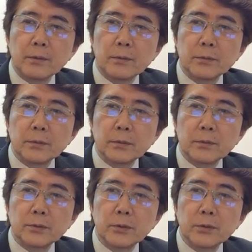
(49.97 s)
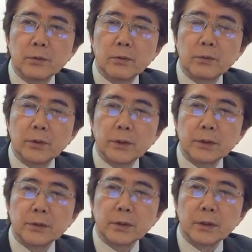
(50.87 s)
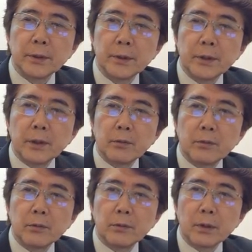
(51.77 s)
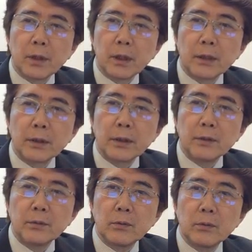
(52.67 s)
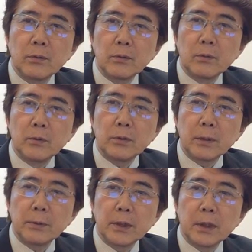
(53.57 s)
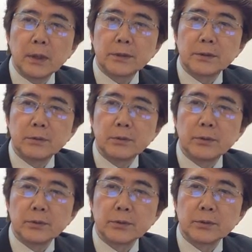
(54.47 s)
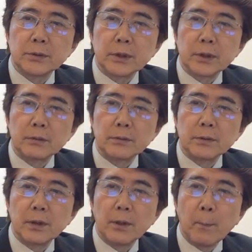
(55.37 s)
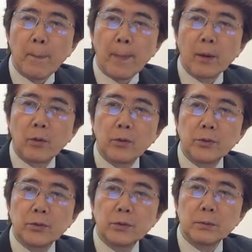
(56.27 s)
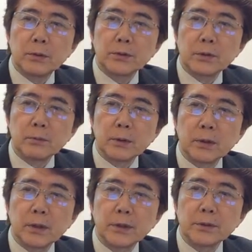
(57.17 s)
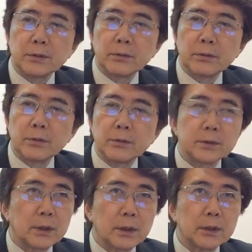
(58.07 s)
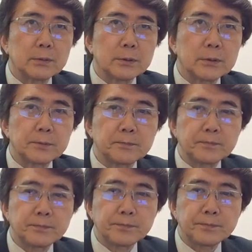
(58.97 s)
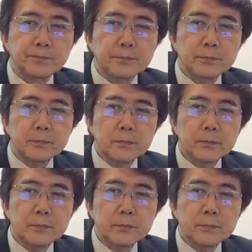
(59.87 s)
でそのこの時にですねこの課題を思い浮かべながら深呼吸をするんじゃなくって呼吸のみ意識を向けて深呼吸を3回します